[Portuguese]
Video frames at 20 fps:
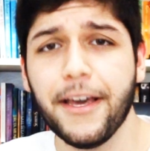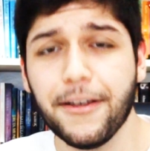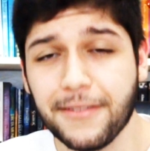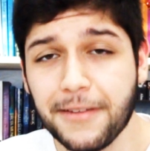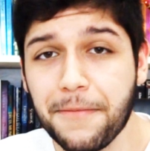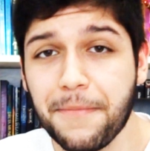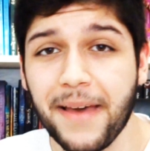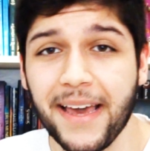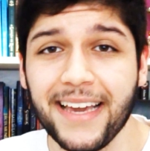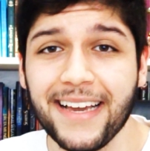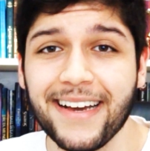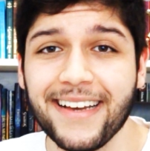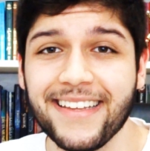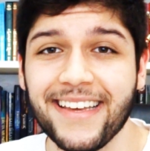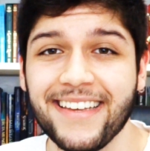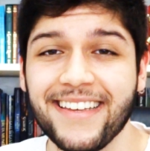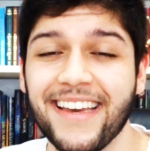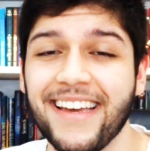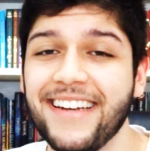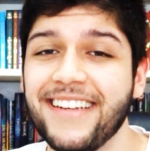Eu também
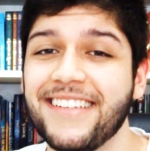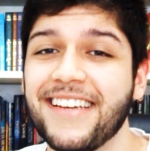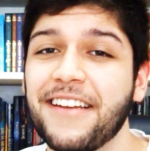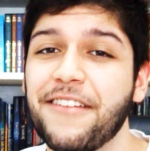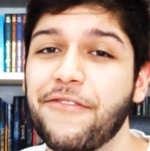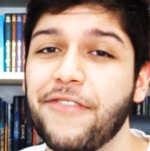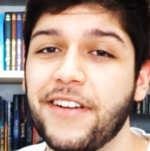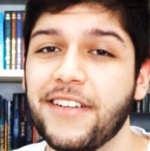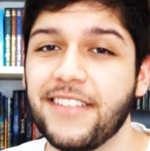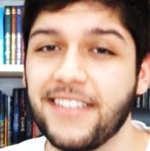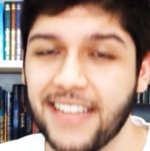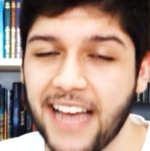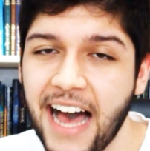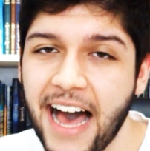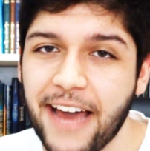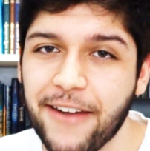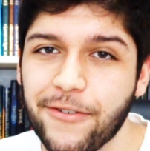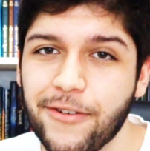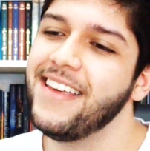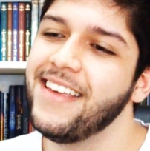ganhei ele de
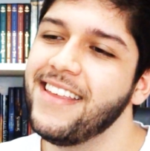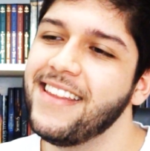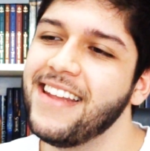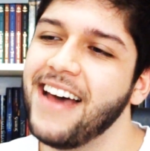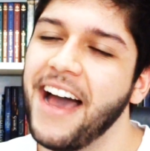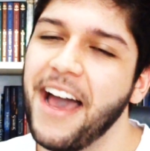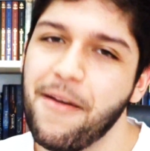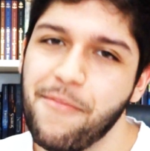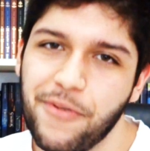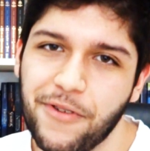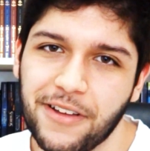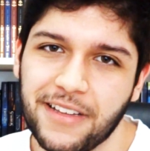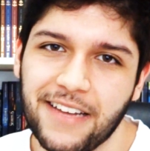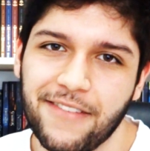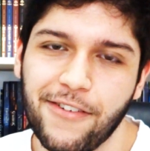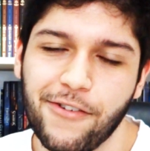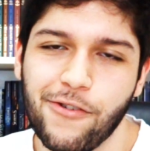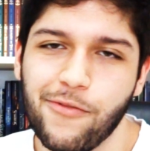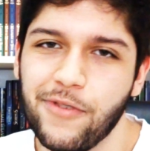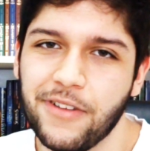aniversário e na época eu
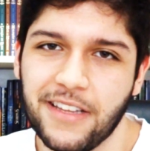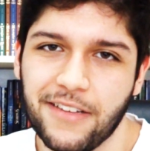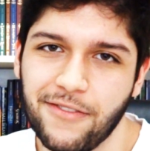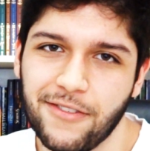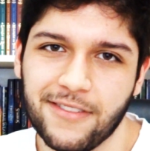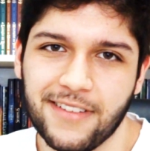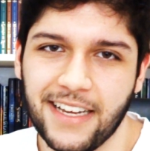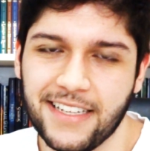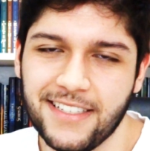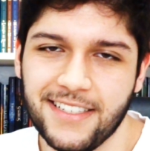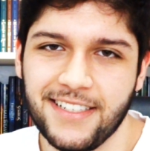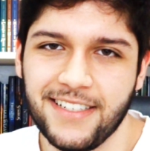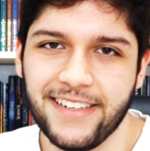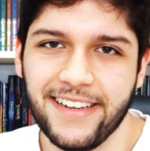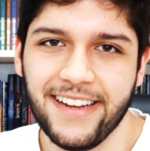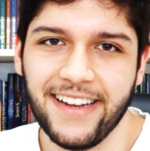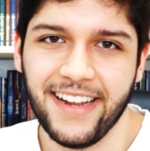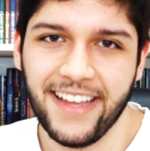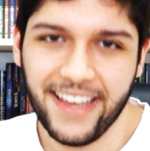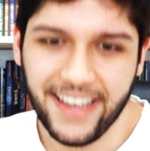tava com muita vontade de
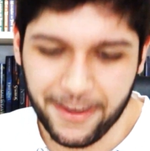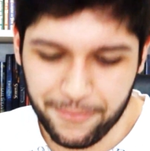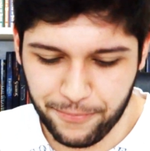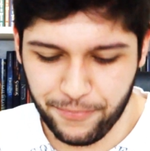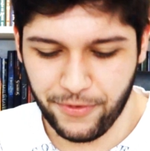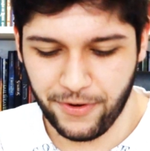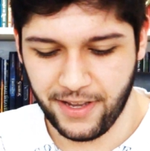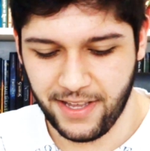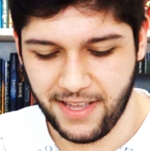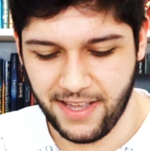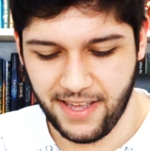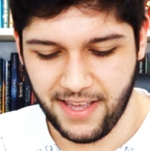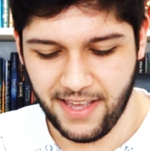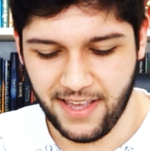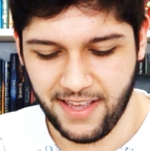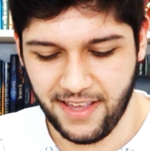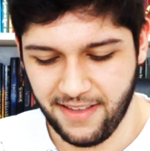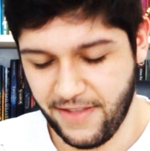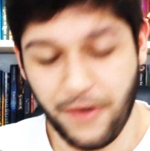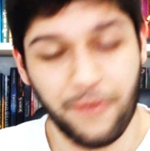ler,
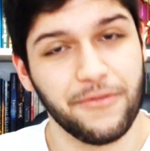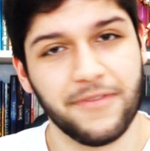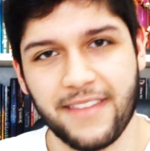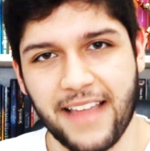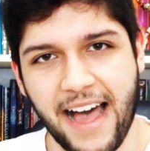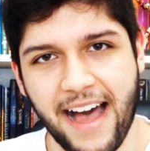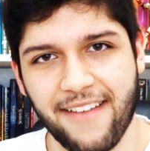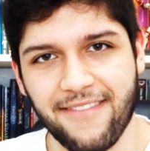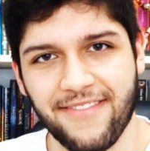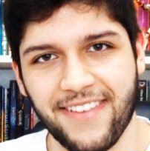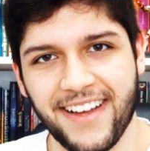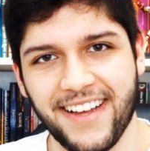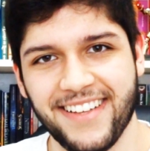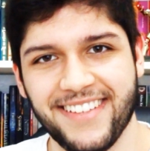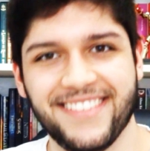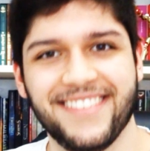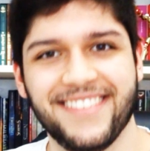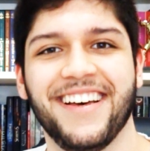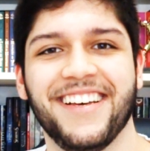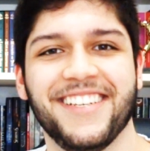porque eu tava,
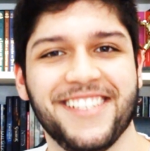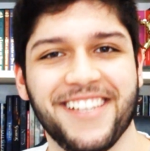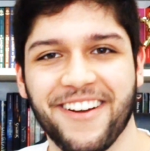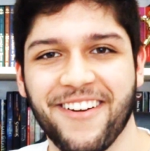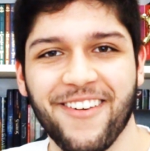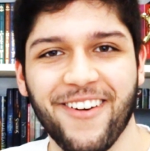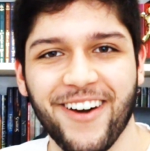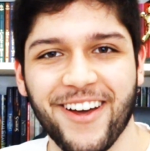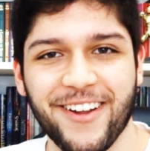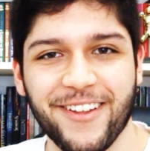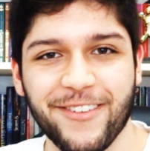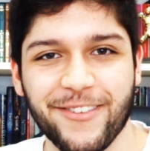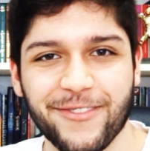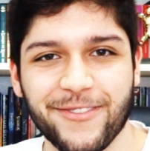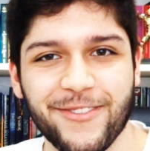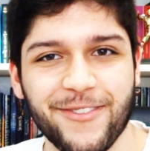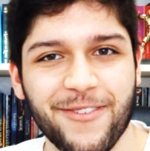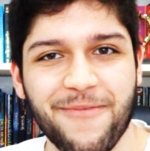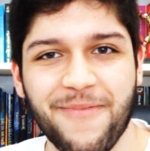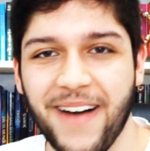mas agora eu não
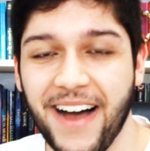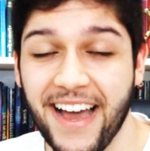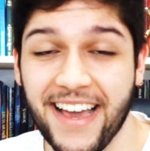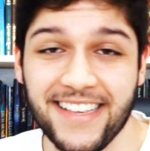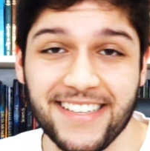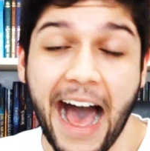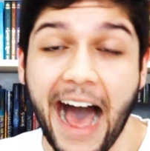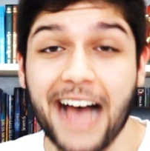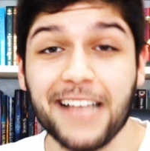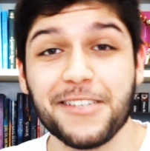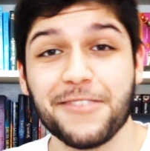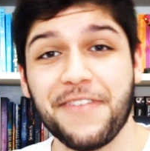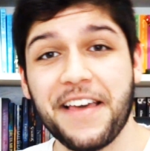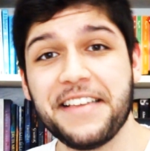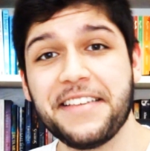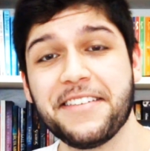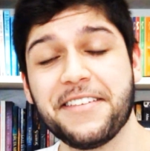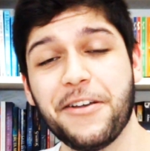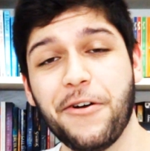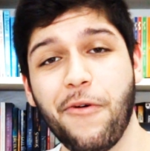tô mais. Às
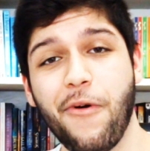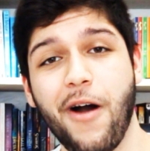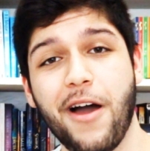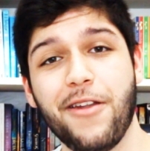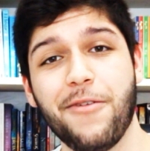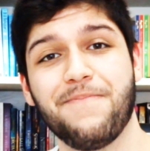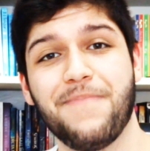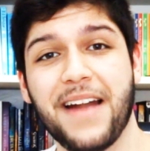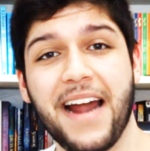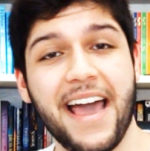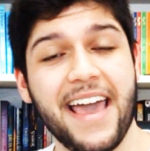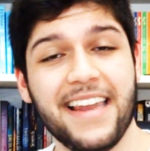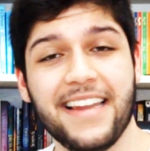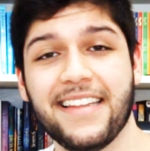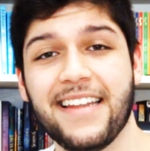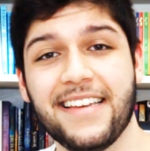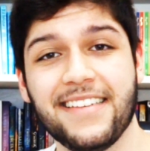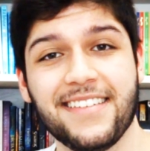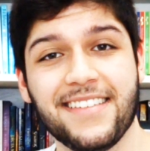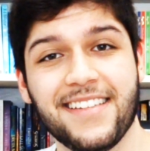vezes eu olho para
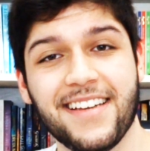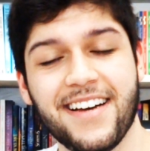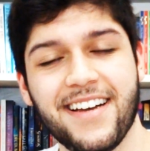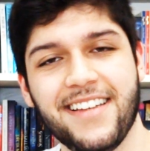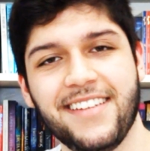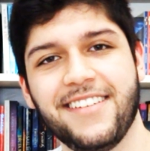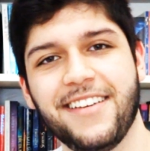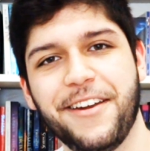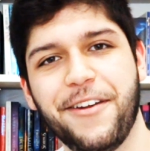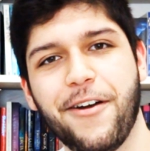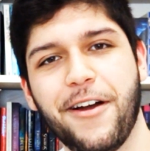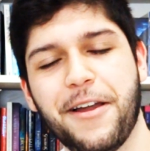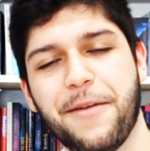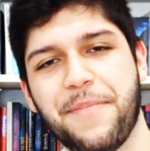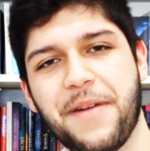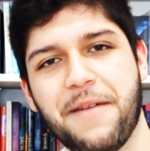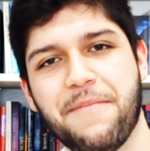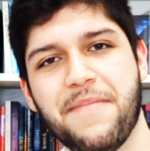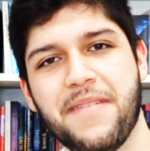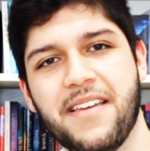ele na estante, ele olha
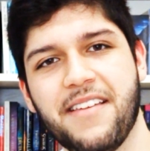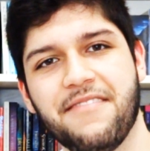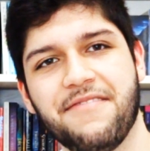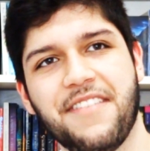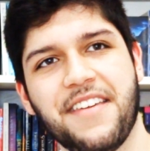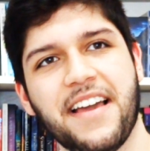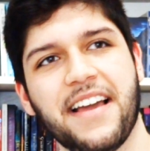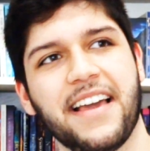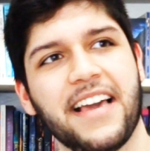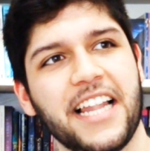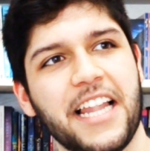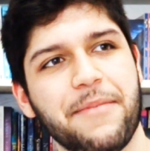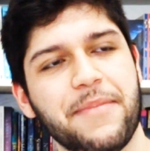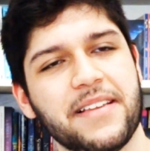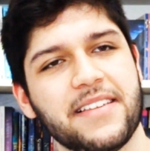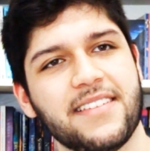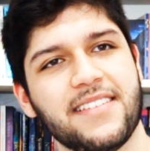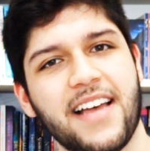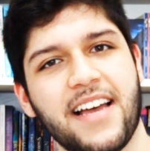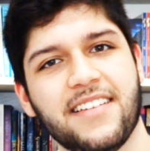para mim, vem aquela
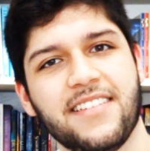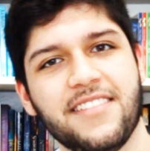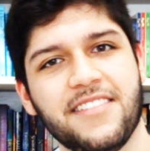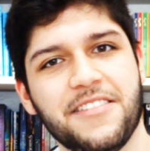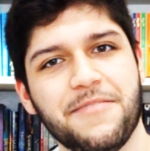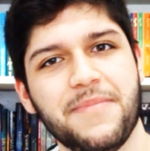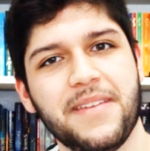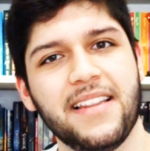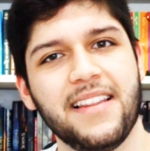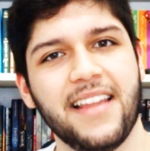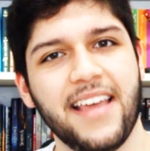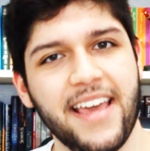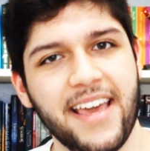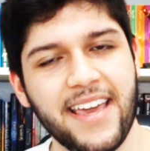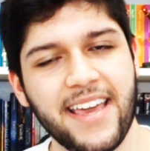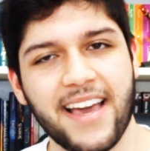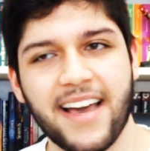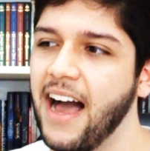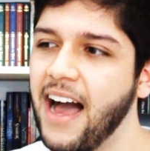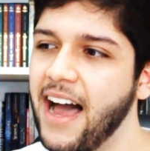mensagem de me
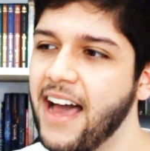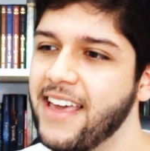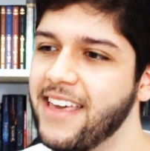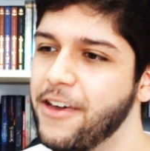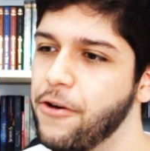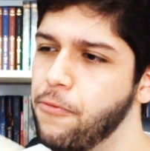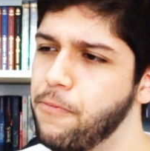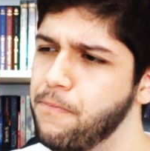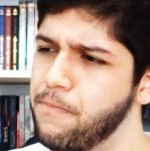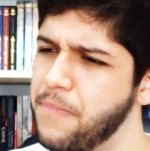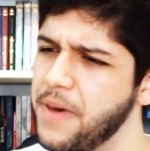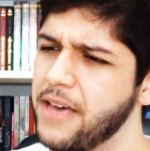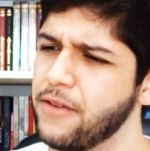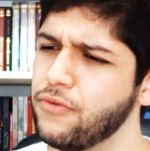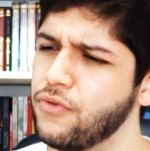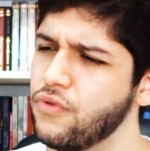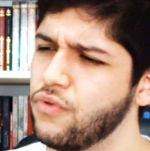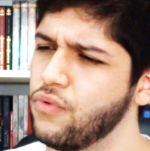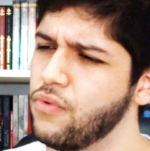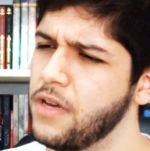leia, aí eu
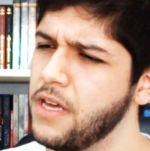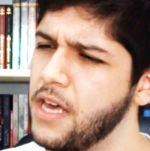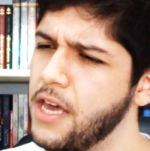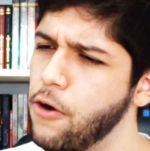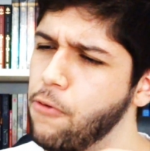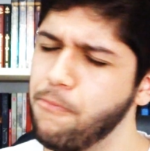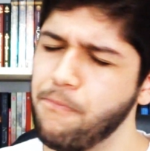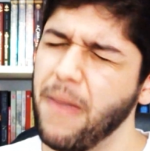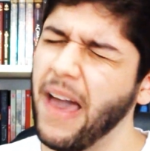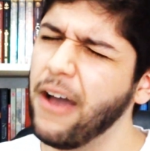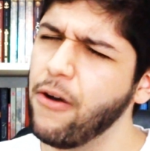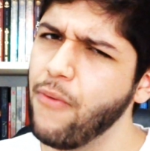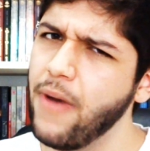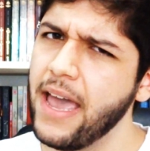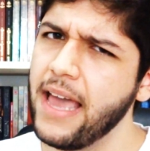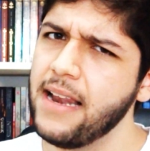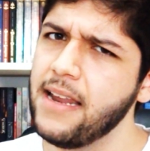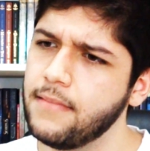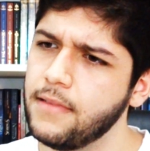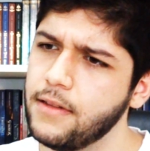penso, eu pego
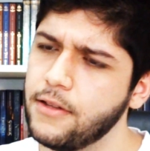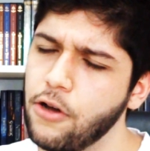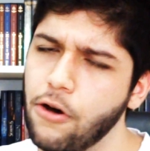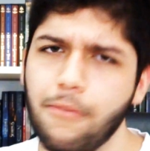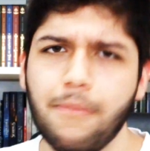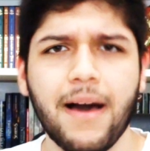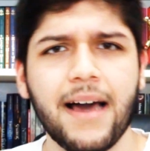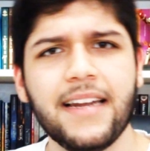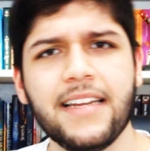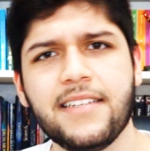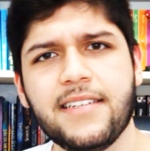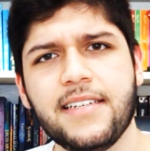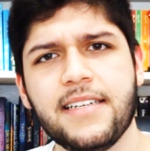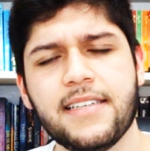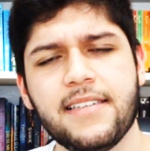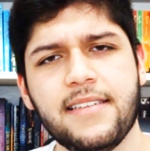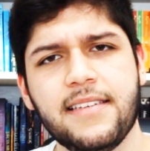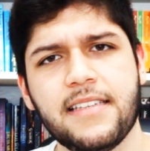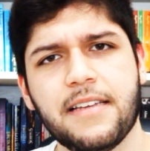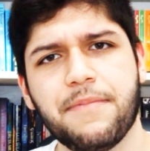ele, dou uma
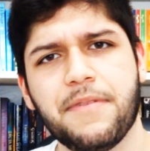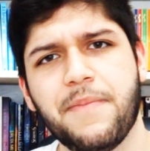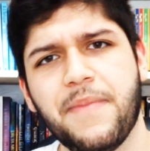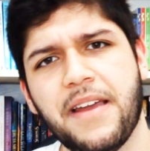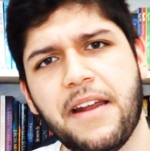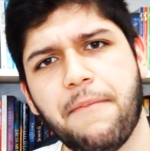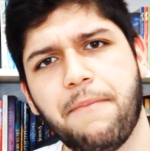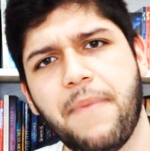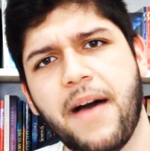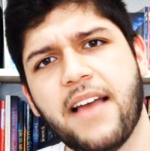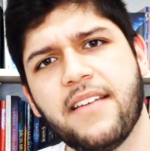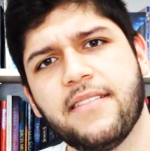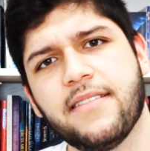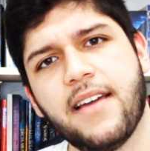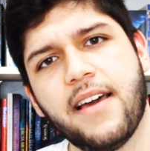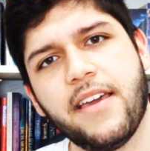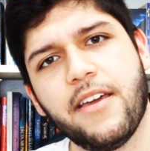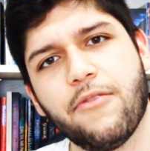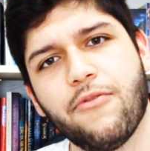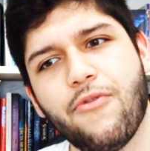lidinha assim na primeira
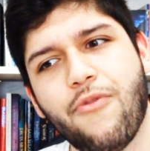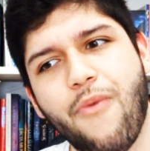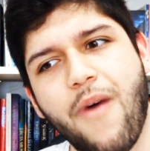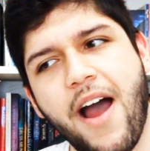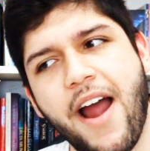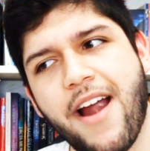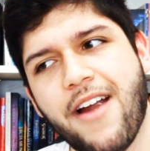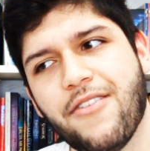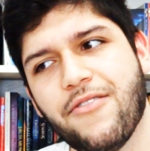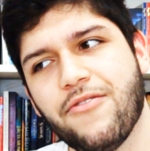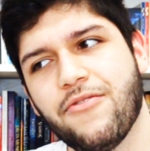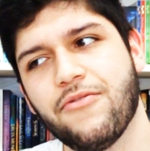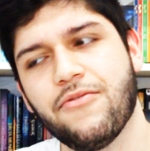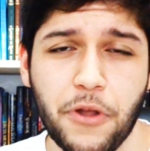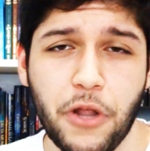página e eu guardo.